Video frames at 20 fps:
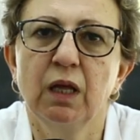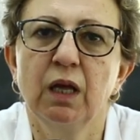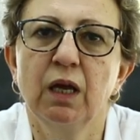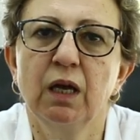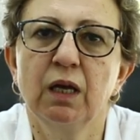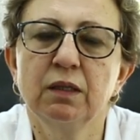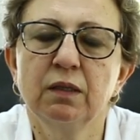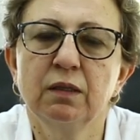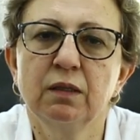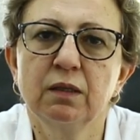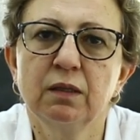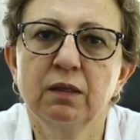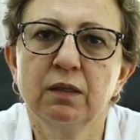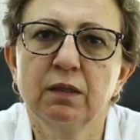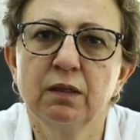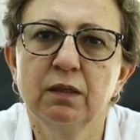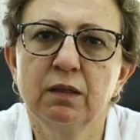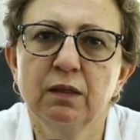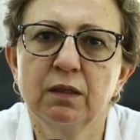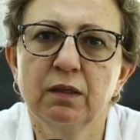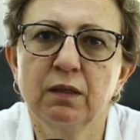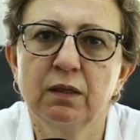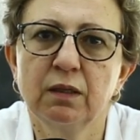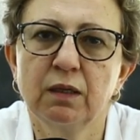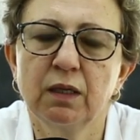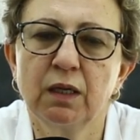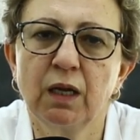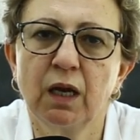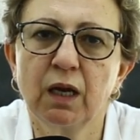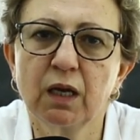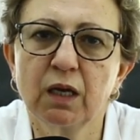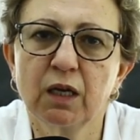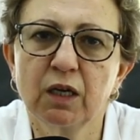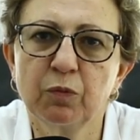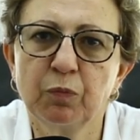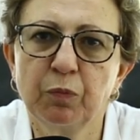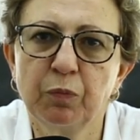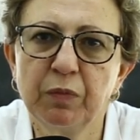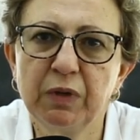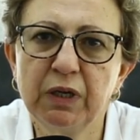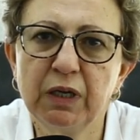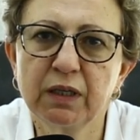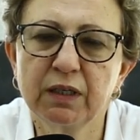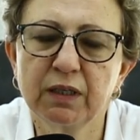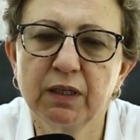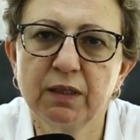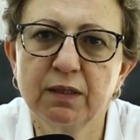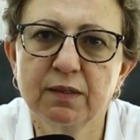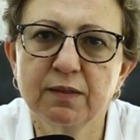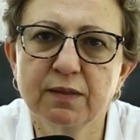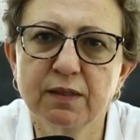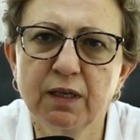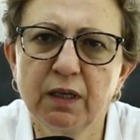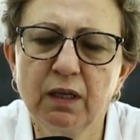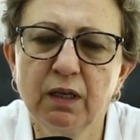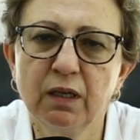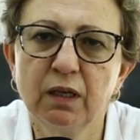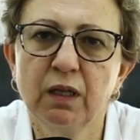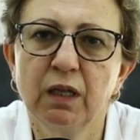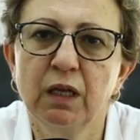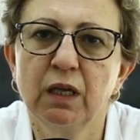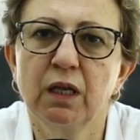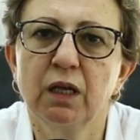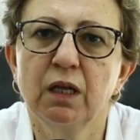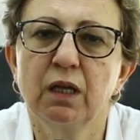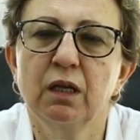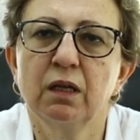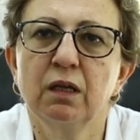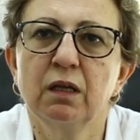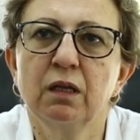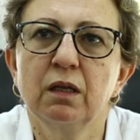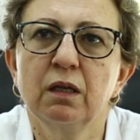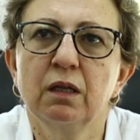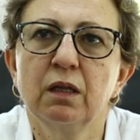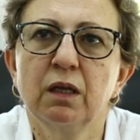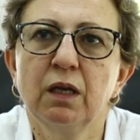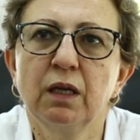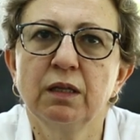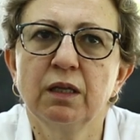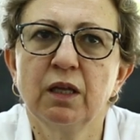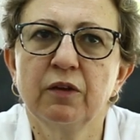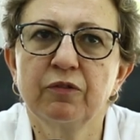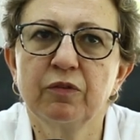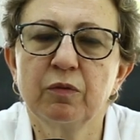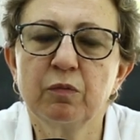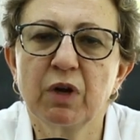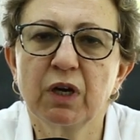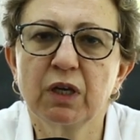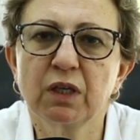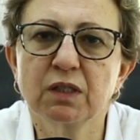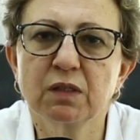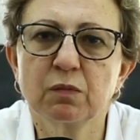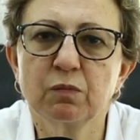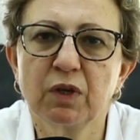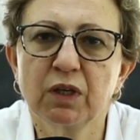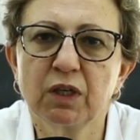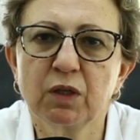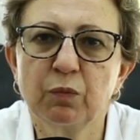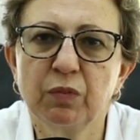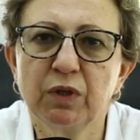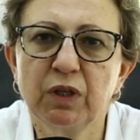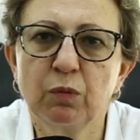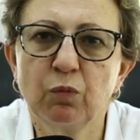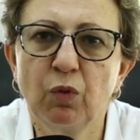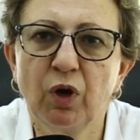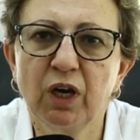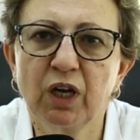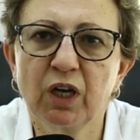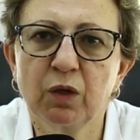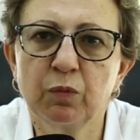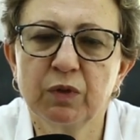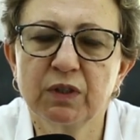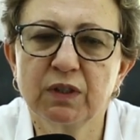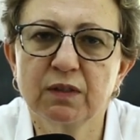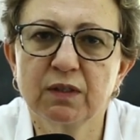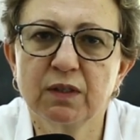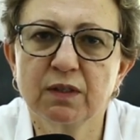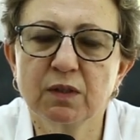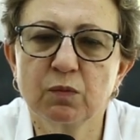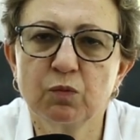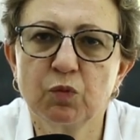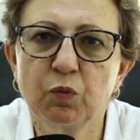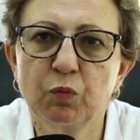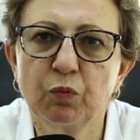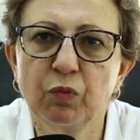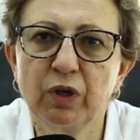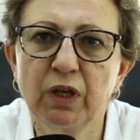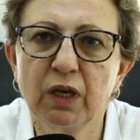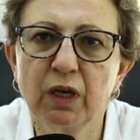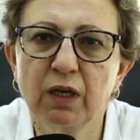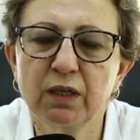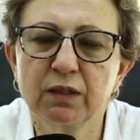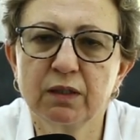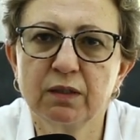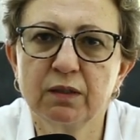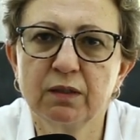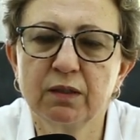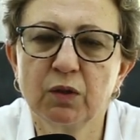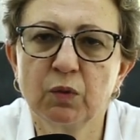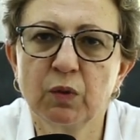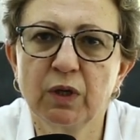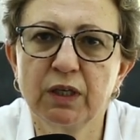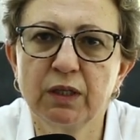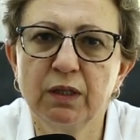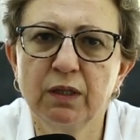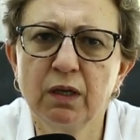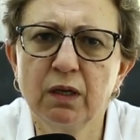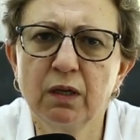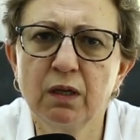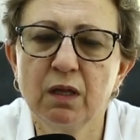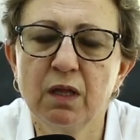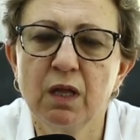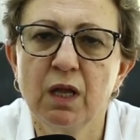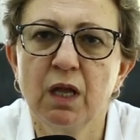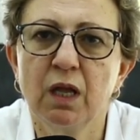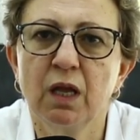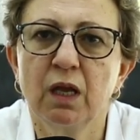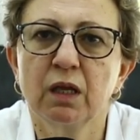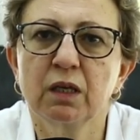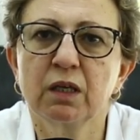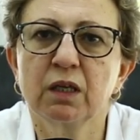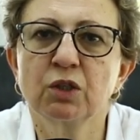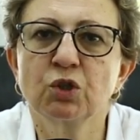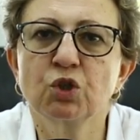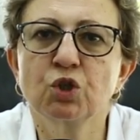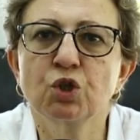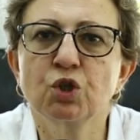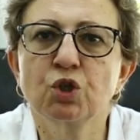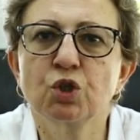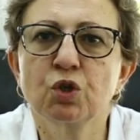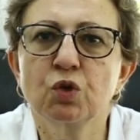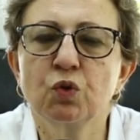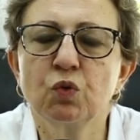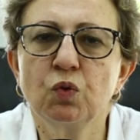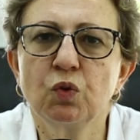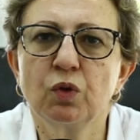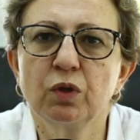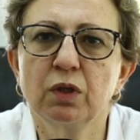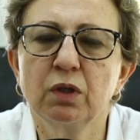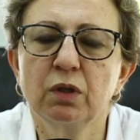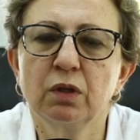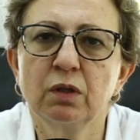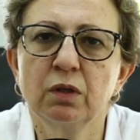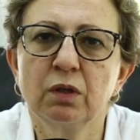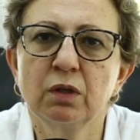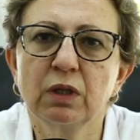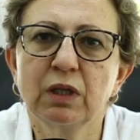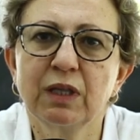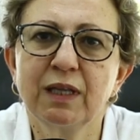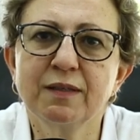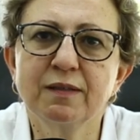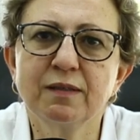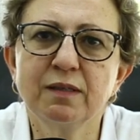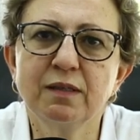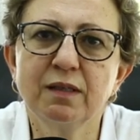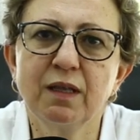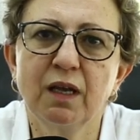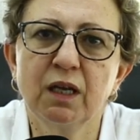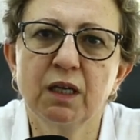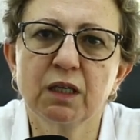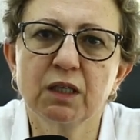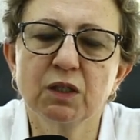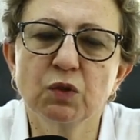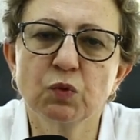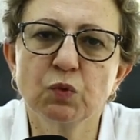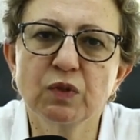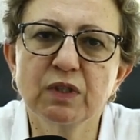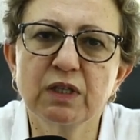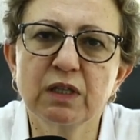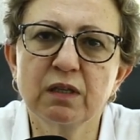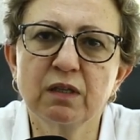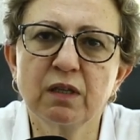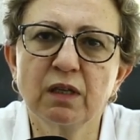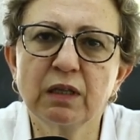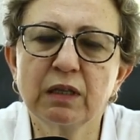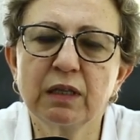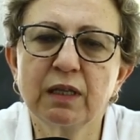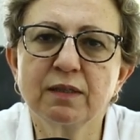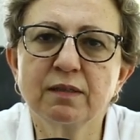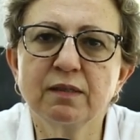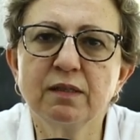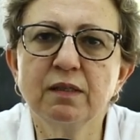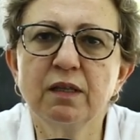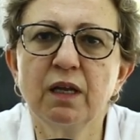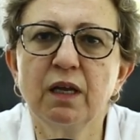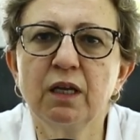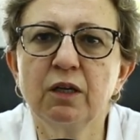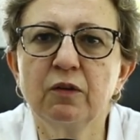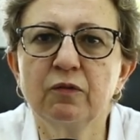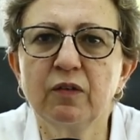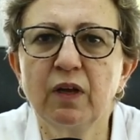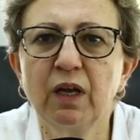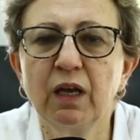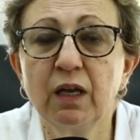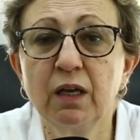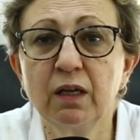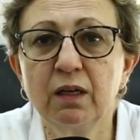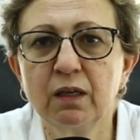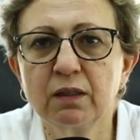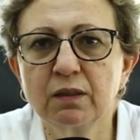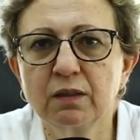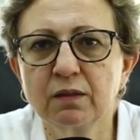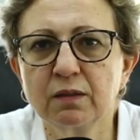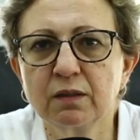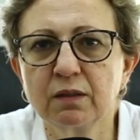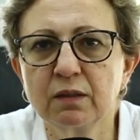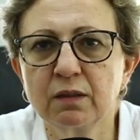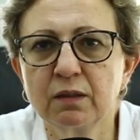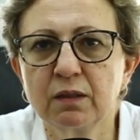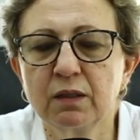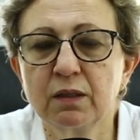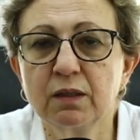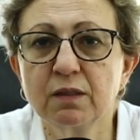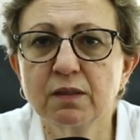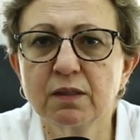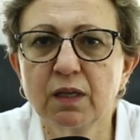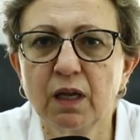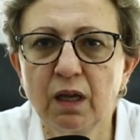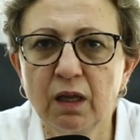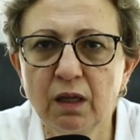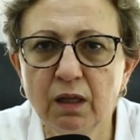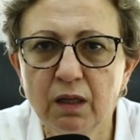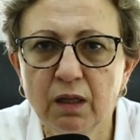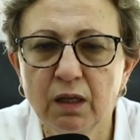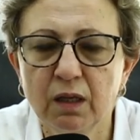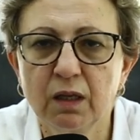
هاد العقرب ملي كيلسع آه، حنا في المركز المغربي لمحاربه التسمم واليقظه الدوائيه كنسجلوا آه، 30 كتوصل لنا 30 الف حاله آه، لسعه